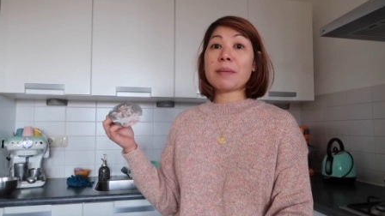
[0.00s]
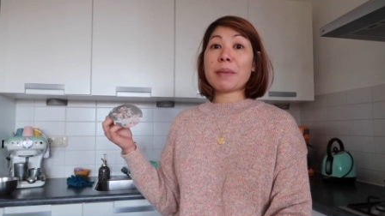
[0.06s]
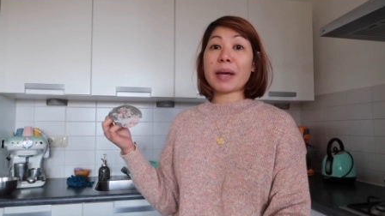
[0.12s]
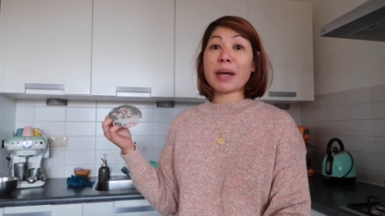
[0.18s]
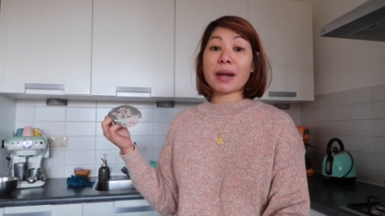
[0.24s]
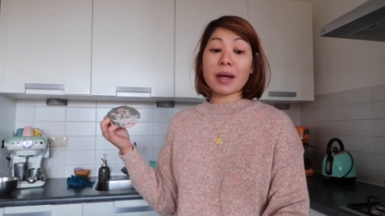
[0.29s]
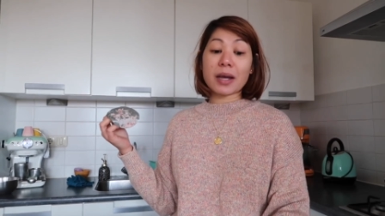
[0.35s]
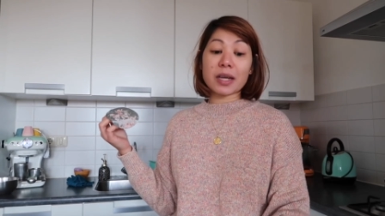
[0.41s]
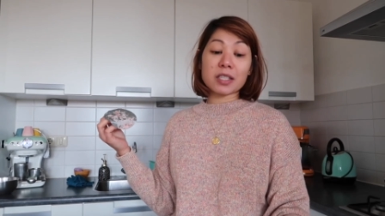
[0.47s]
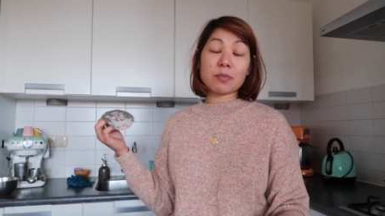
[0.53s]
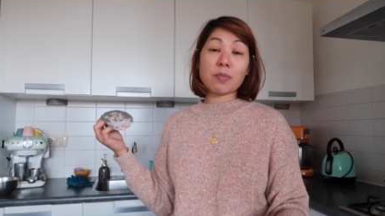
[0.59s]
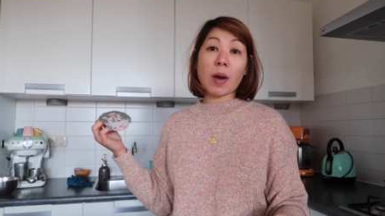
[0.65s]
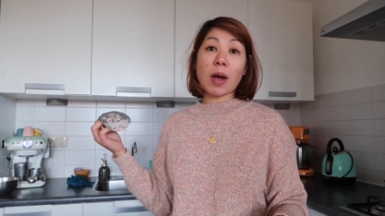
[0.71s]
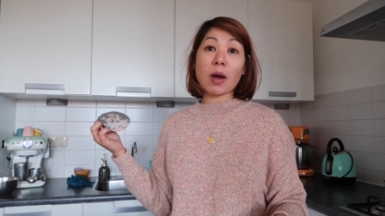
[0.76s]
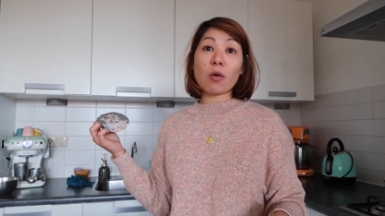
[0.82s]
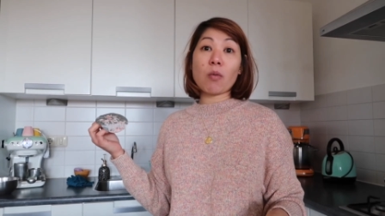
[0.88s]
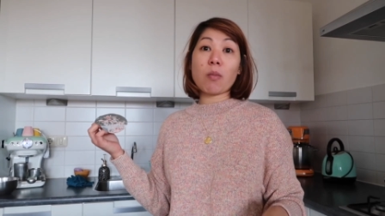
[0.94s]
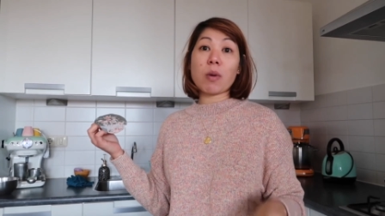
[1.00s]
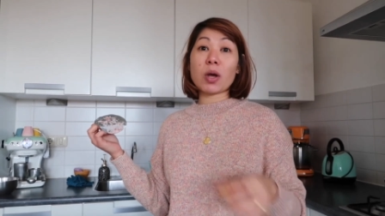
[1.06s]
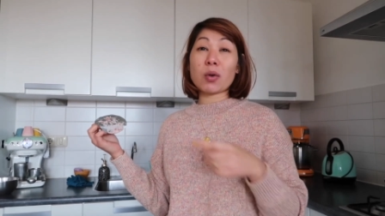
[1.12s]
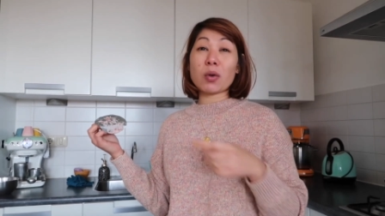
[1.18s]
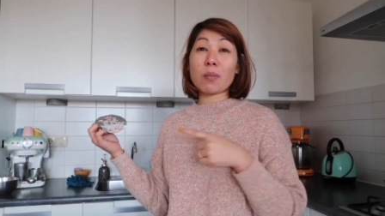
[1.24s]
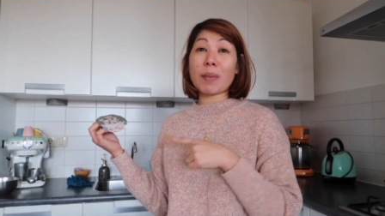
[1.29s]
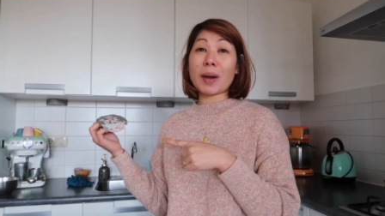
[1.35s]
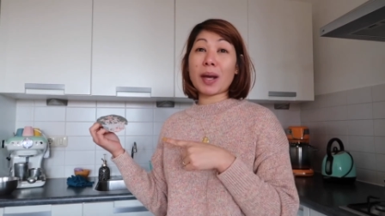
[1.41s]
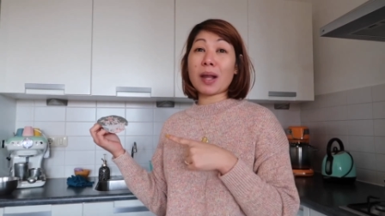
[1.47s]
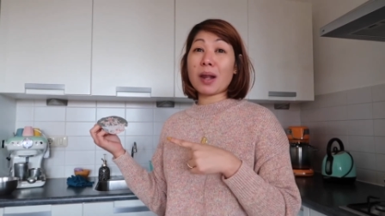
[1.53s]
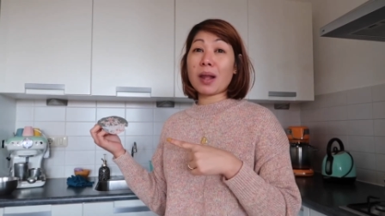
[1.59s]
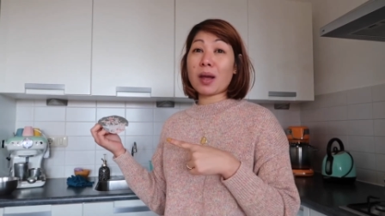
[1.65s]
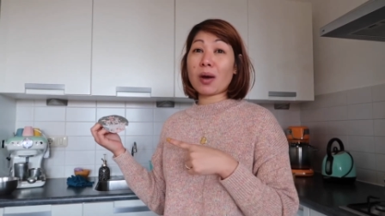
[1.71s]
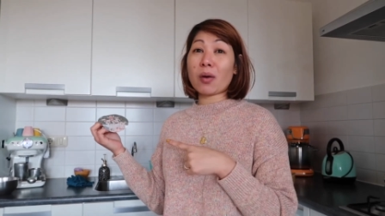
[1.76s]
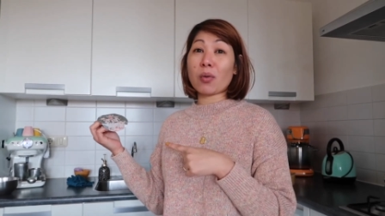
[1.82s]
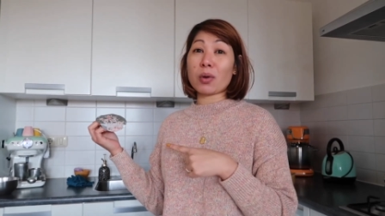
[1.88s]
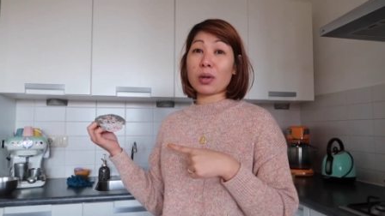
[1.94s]
may rice pa ako ba, yung
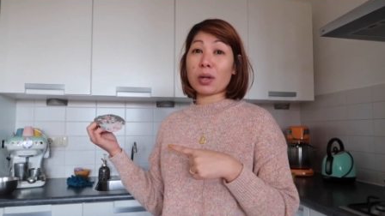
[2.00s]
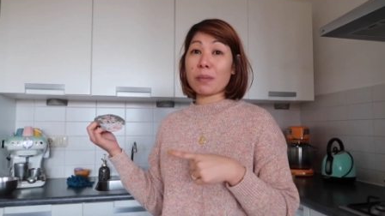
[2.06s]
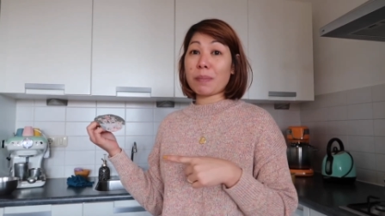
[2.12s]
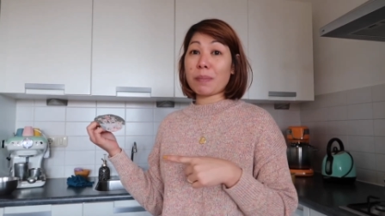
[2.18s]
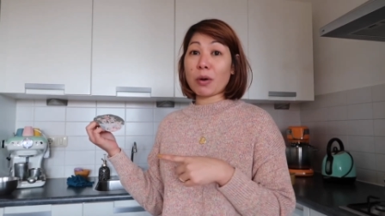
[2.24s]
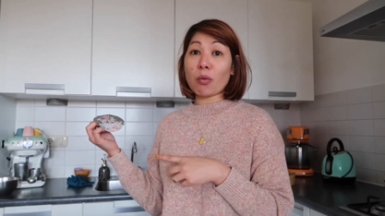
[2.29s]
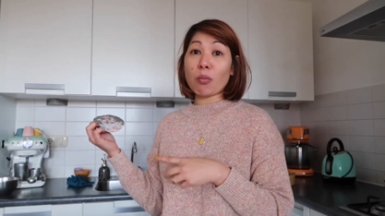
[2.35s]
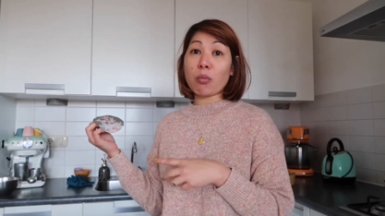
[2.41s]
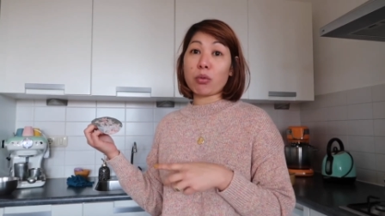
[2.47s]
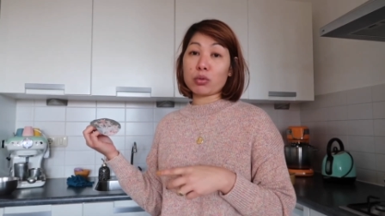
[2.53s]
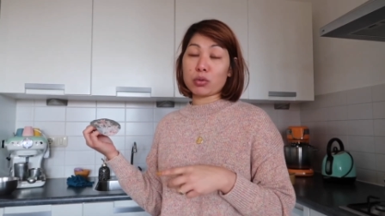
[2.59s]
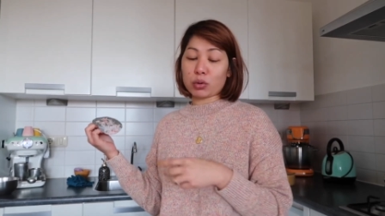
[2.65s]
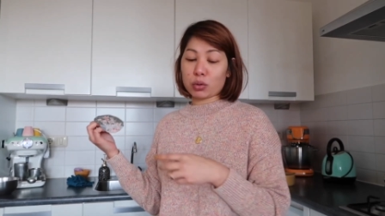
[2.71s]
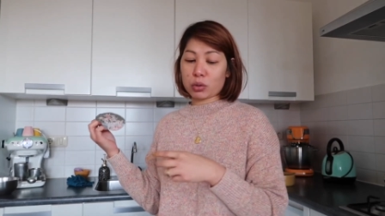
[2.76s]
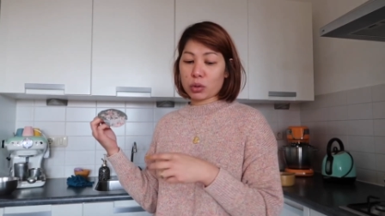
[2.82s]
paella ko, hindi pa ubus.